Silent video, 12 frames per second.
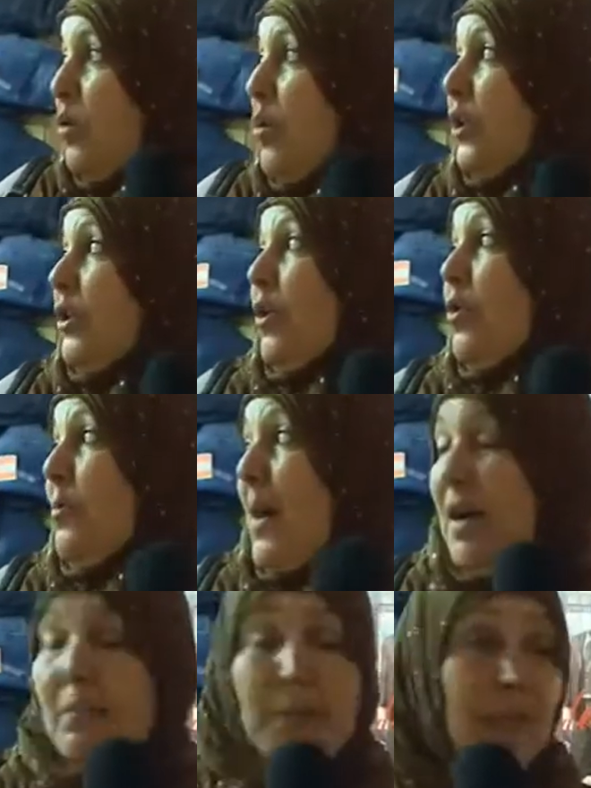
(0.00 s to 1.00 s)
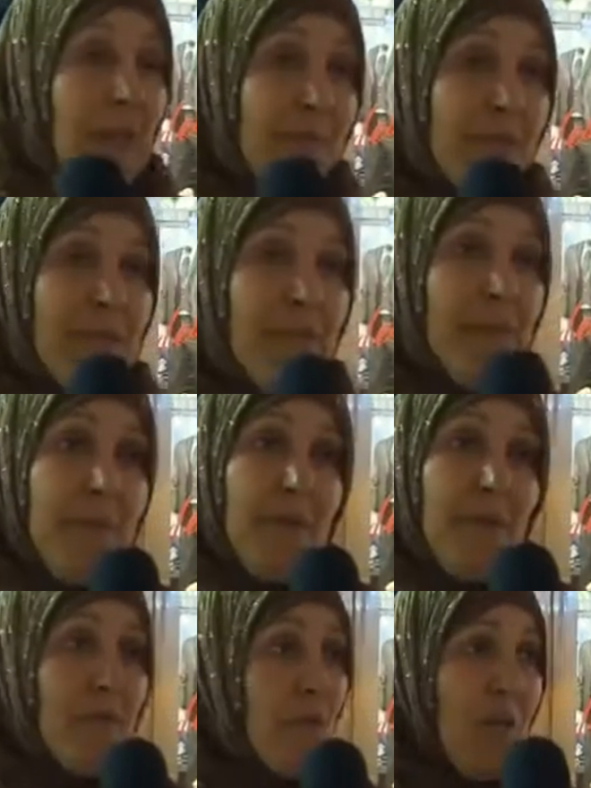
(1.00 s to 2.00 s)
هو تو هما عاملين 50%
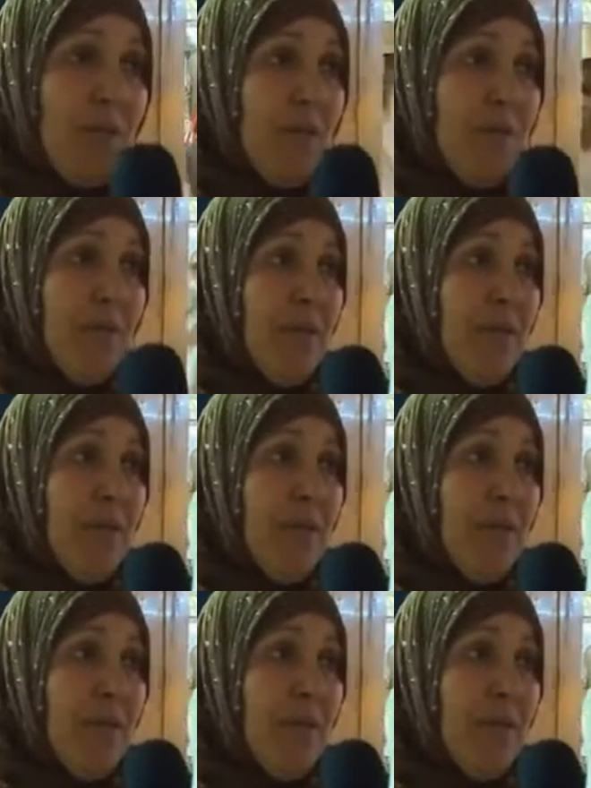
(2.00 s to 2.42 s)
ومش 50%